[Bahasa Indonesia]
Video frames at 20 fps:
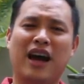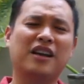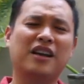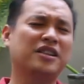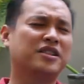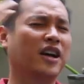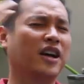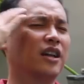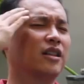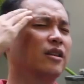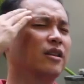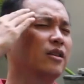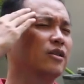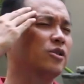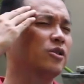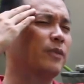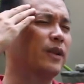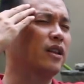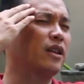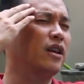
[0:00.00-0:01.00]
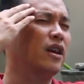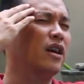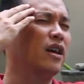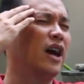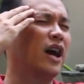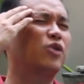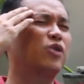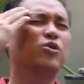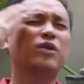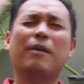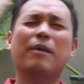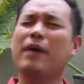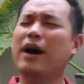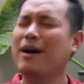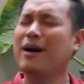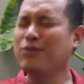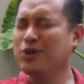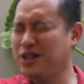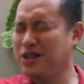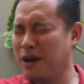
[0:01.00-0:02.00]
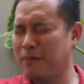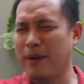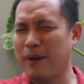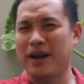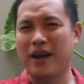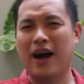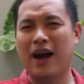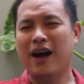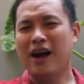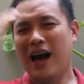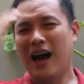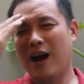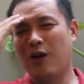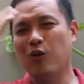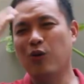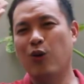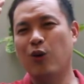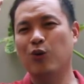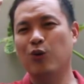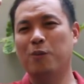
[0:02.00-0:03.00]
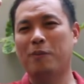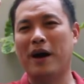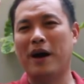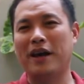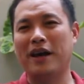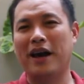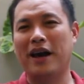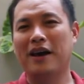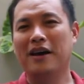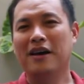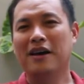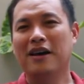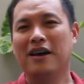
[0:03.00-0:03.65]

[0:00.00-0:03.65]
Anda jangan seperti aduh nama kamu siapa ya? Aku kok lupa ya.